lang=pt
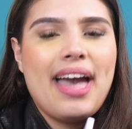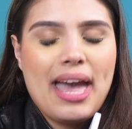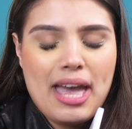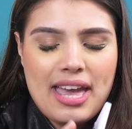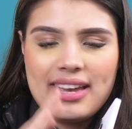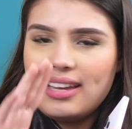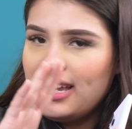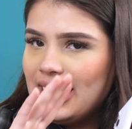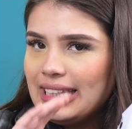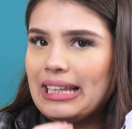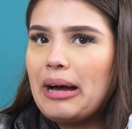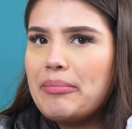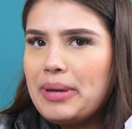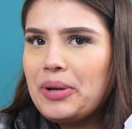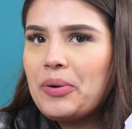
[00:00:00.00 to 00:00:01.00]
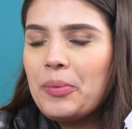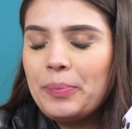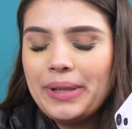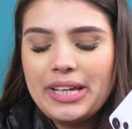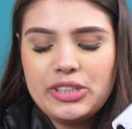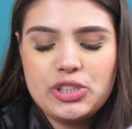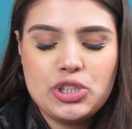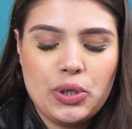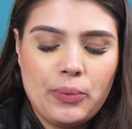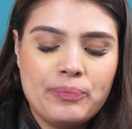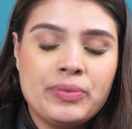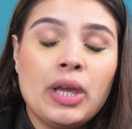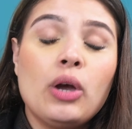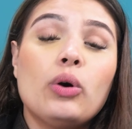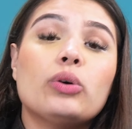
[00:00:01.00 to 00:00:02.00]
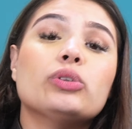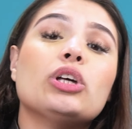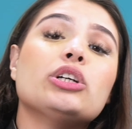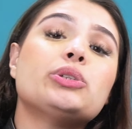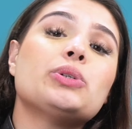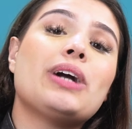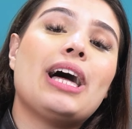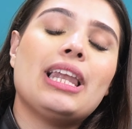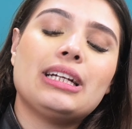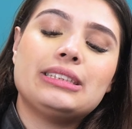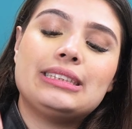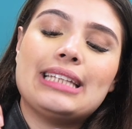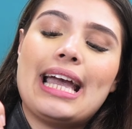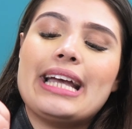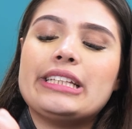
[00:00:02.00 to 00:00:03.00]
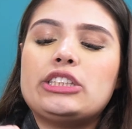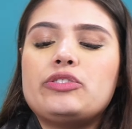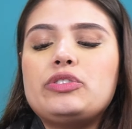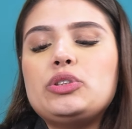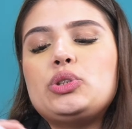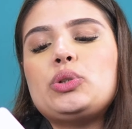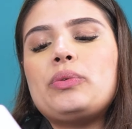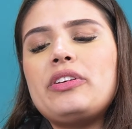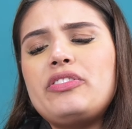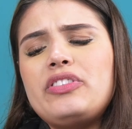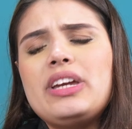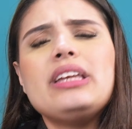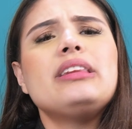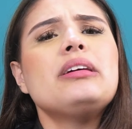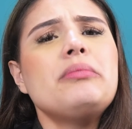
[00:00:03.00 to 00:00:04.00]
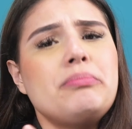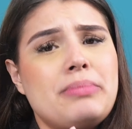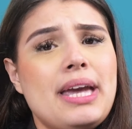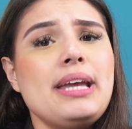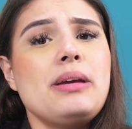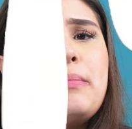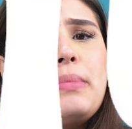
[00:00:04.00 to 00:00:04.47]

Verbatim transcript: é, ele tá bem completinho. O nosso Galaxy S21 FE também